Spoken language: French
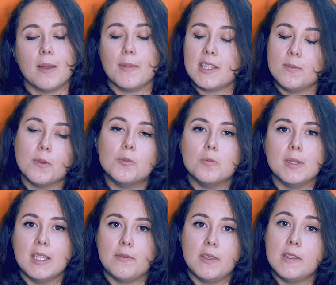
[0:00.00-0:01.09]
un maximum de
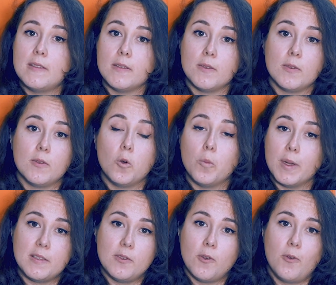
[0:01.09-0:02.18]
bénéfices aux
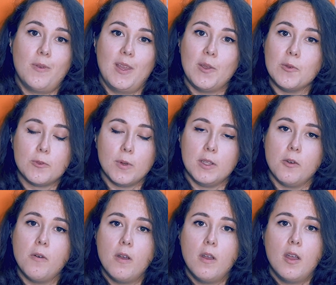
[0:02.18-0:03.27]
patients et aux soignants